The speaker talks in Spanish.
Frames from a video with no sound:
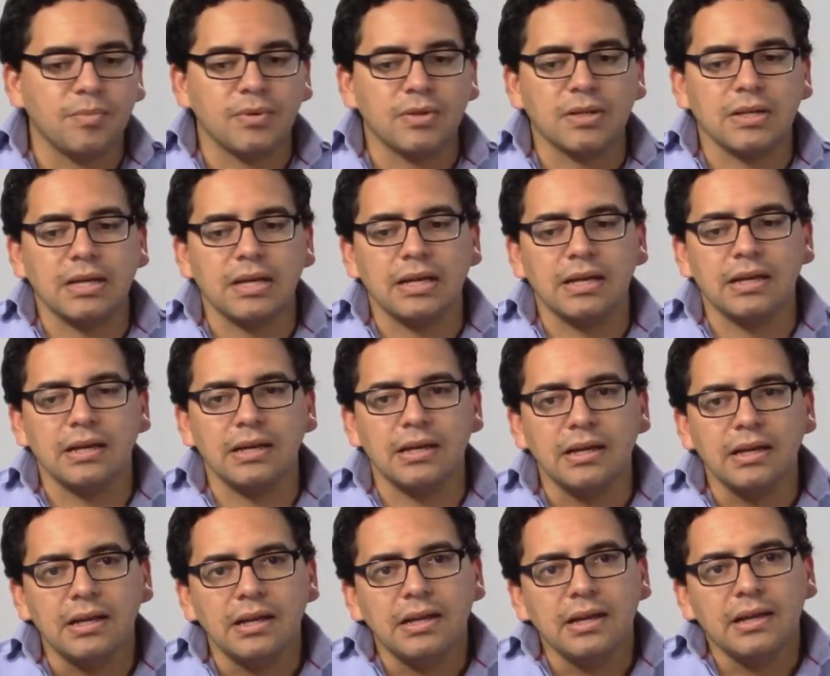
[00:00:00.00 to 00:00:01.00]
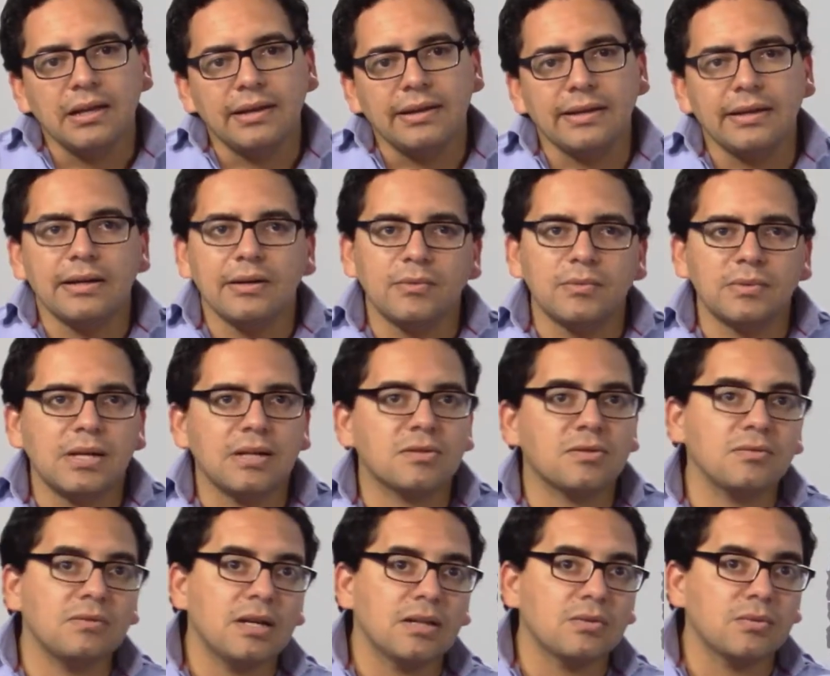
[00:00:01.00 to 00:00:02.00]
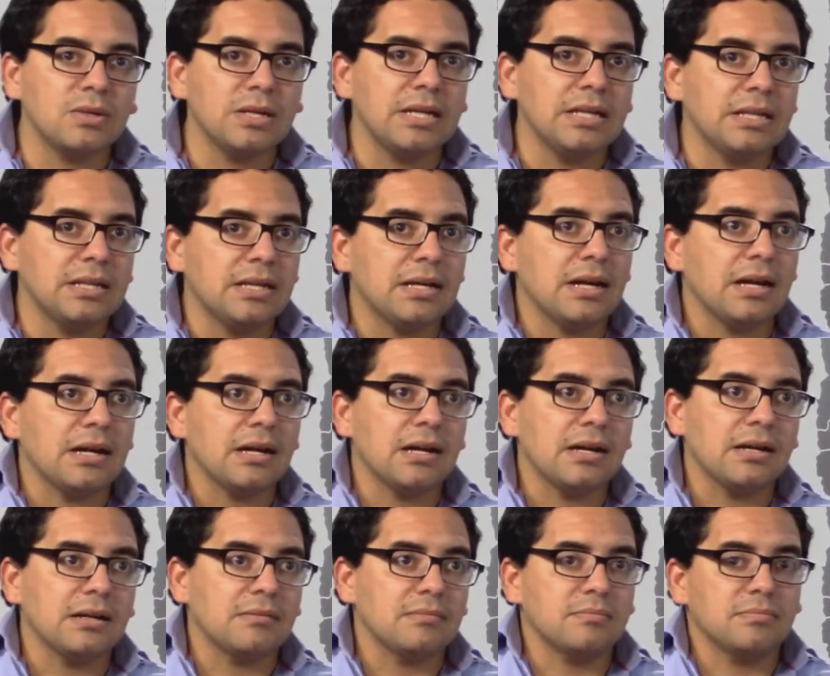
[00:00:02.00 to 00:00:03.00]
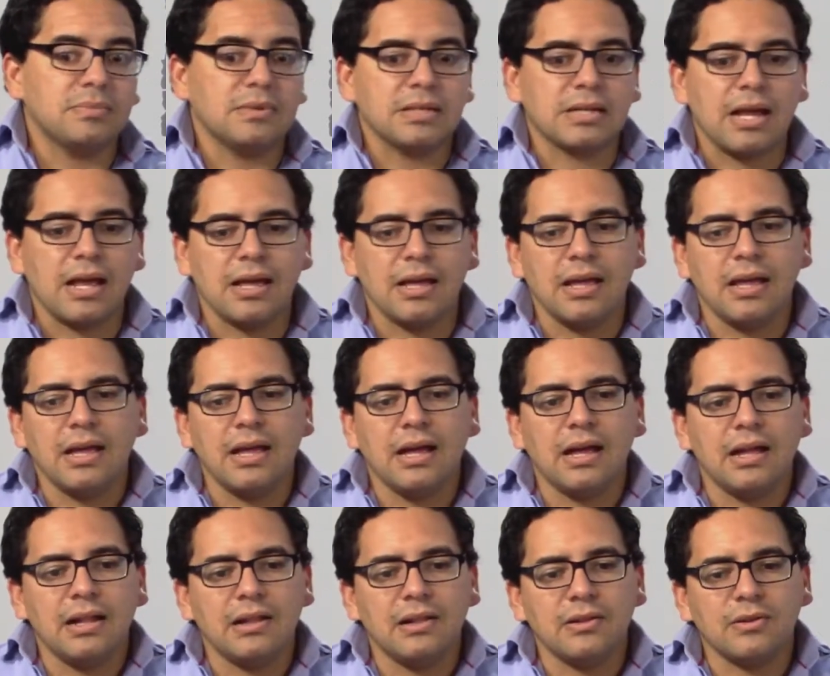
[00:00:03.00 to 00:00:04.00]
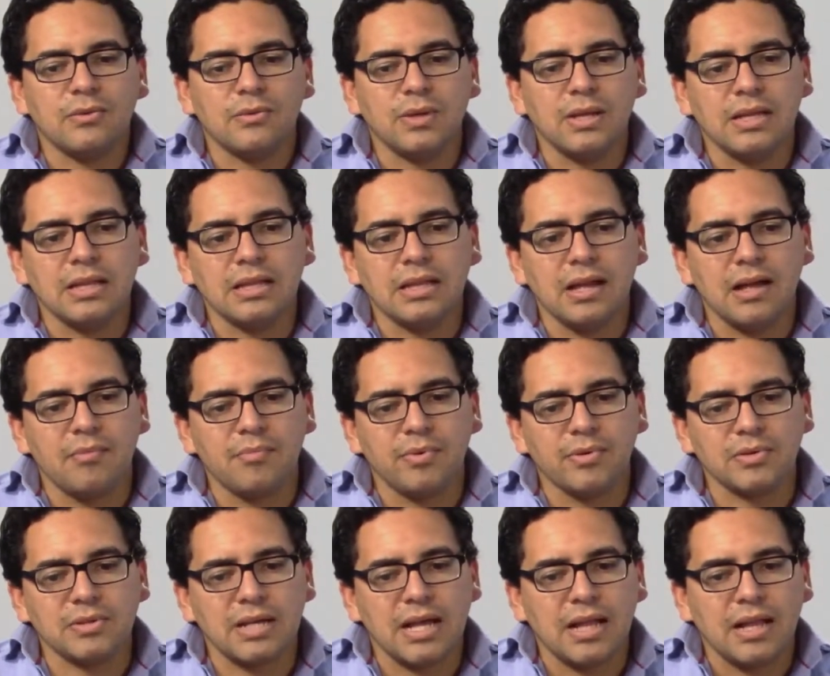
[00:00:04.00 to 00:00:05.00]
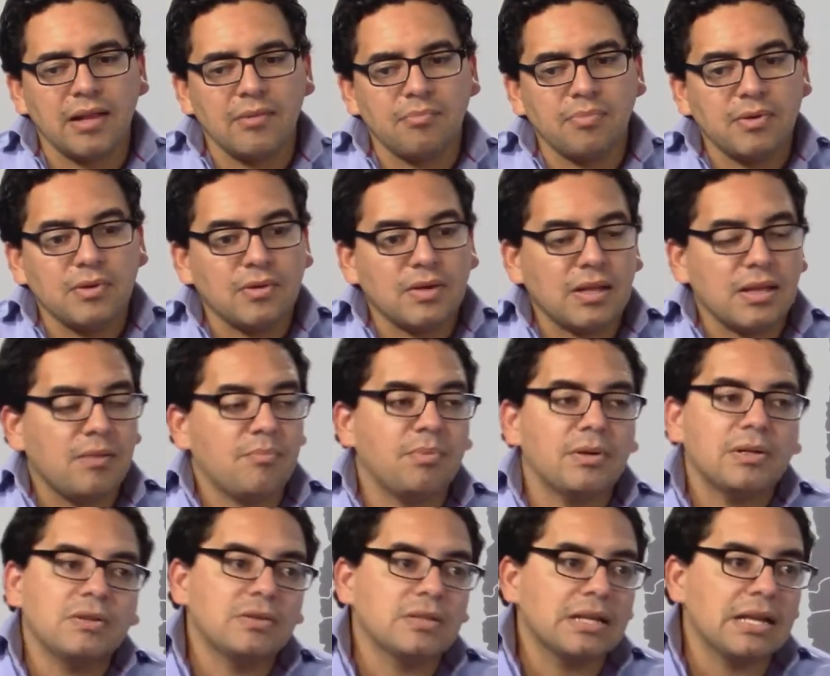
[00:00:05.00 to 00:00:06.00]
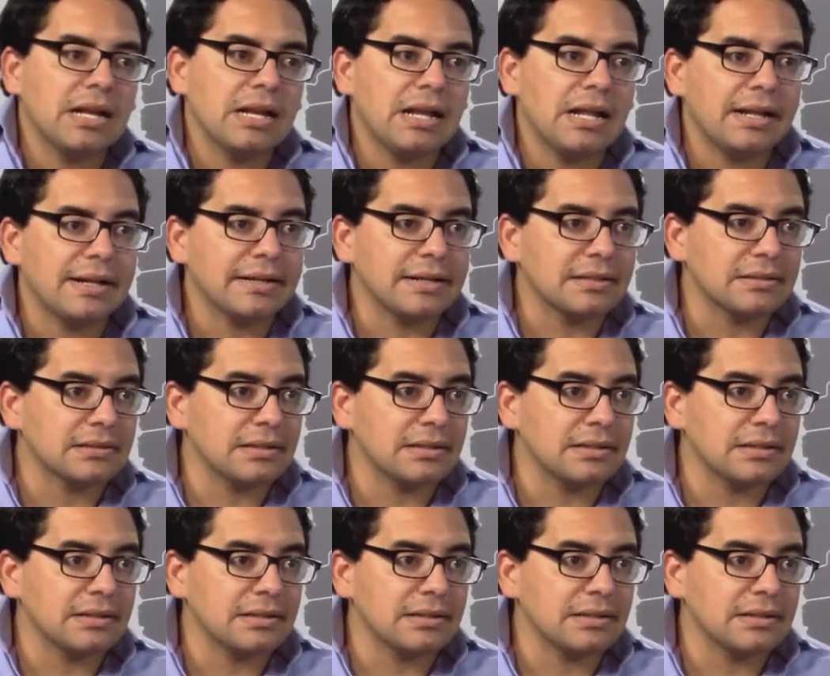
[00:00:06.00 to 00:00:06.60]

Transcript: Porque eh, una ciudad turística que trae al turista a posadas, pero que después no tiene nada que